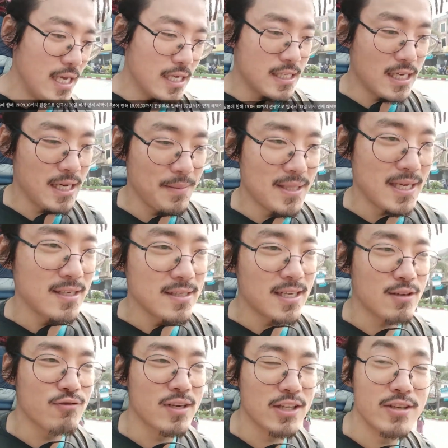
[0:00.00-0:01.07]
그 다음에 다른 나라
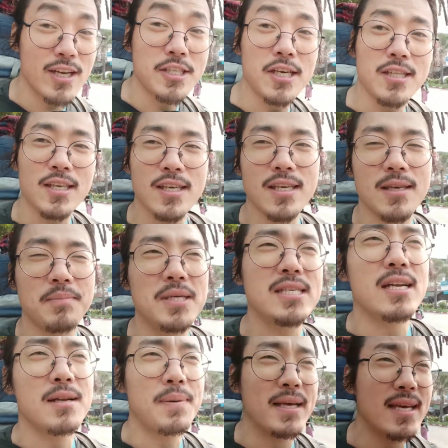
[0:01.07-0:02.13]
국가는 여전히
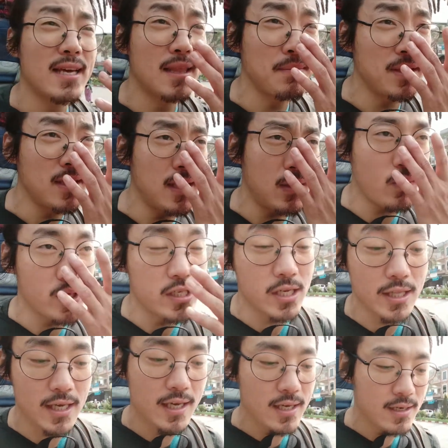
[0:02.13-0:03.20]
비자를 받아야 됩니다. 오기
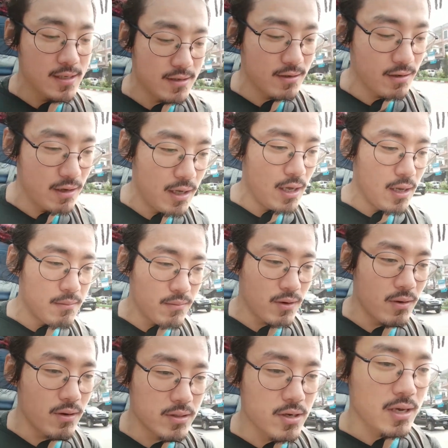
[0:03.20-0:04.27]
전에. 그래서
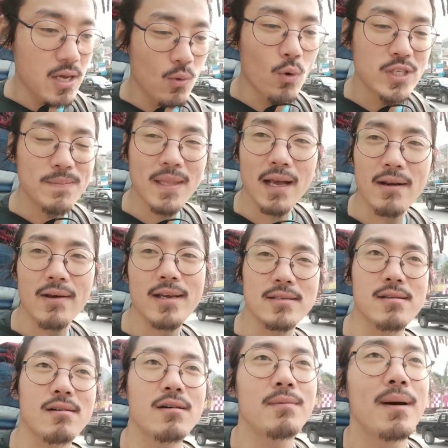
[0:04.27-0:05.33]
뭐 적게는
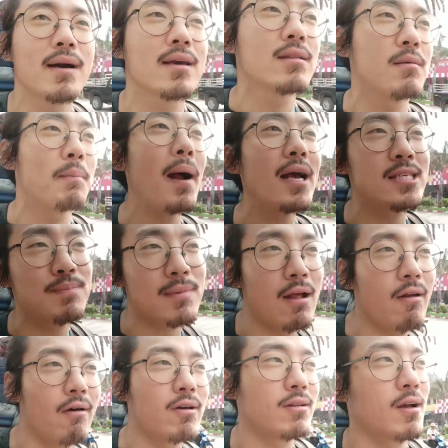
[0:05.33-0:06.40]
50달러에서 많게는
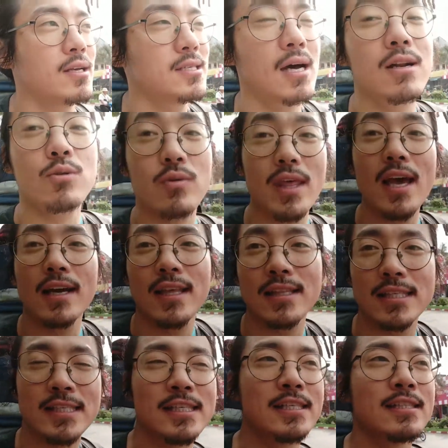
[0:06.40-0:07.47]
80달러 뭐 이상을 또 내야
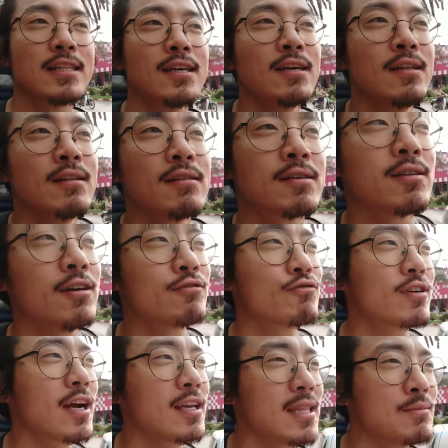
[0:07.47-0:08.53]
되는 그런
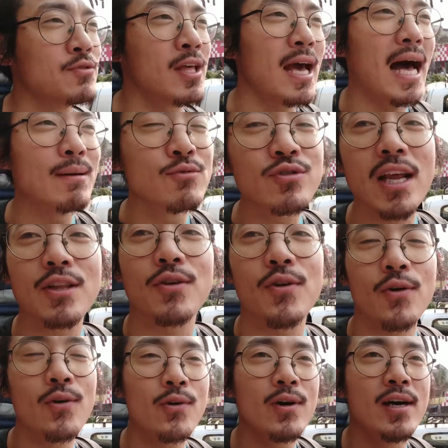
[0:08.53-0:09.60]
국가이기 때문에
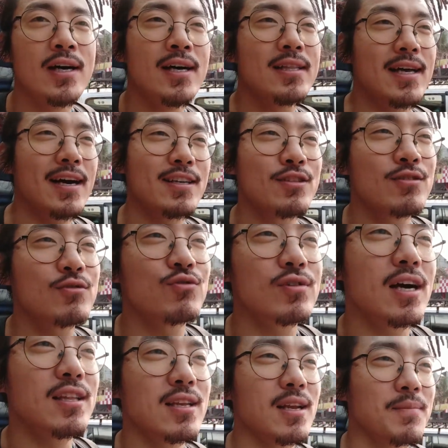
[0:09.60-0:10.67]
아무래도 다른
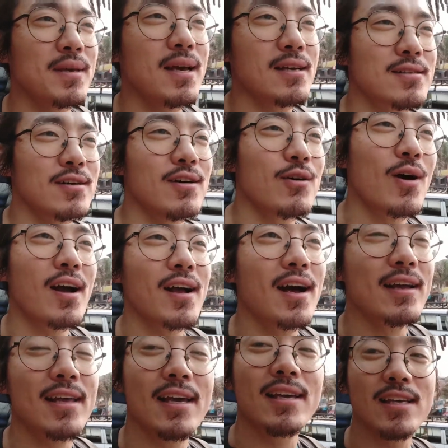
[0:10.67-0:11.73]
국가들에 비해서
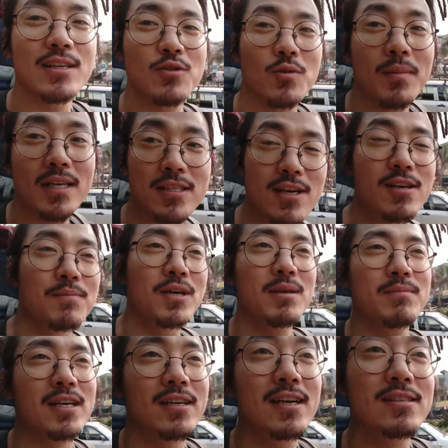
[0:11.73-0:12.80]
관광객이 좀 많이 적은
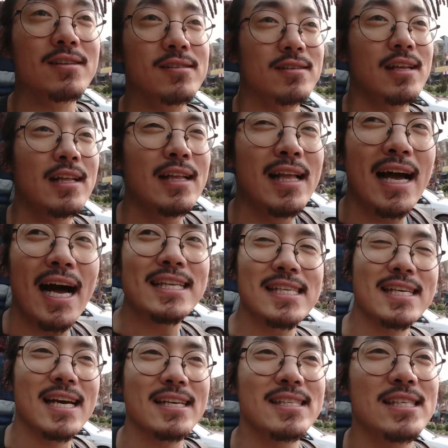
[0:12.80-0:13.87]
편입니다. 그래서
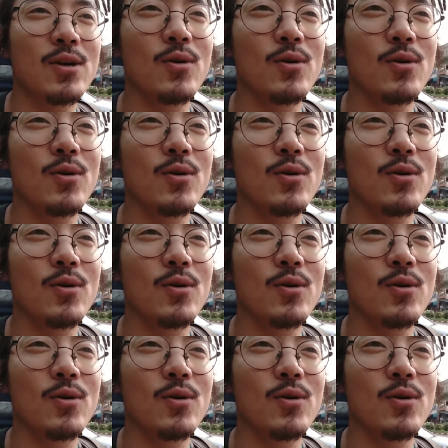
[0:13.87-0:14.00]
아직까지